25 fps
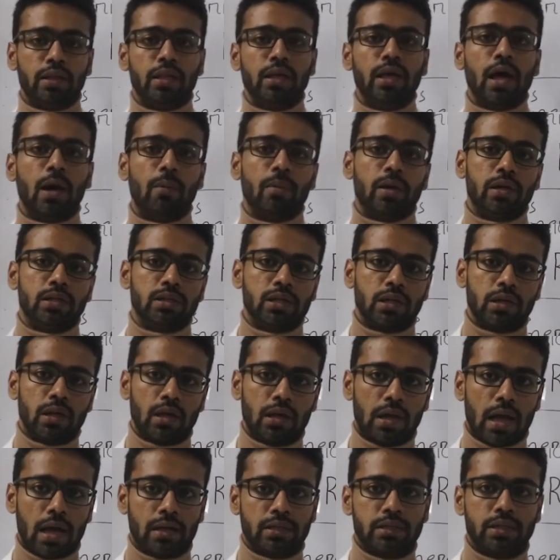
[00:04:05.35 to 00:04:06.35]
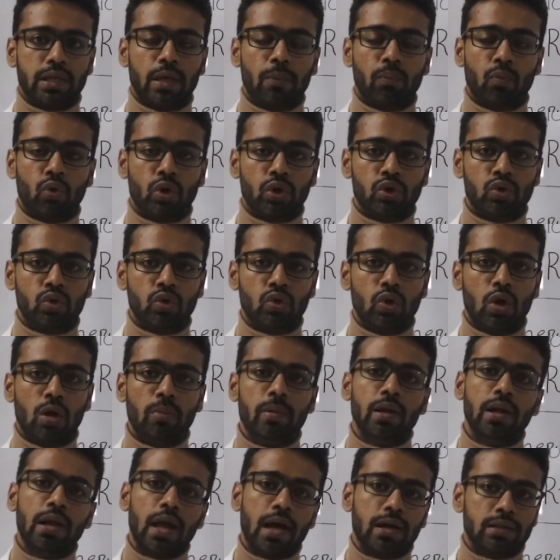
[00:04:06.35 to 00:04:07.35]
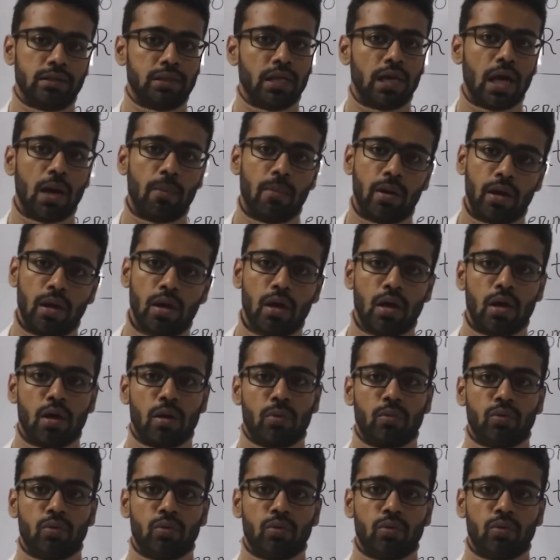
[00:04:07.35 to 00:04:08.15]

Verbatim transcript: একদিকে আবার সেটা লাংস থেকে পরিশুদ্ধ হবে লাংস থেকে আবার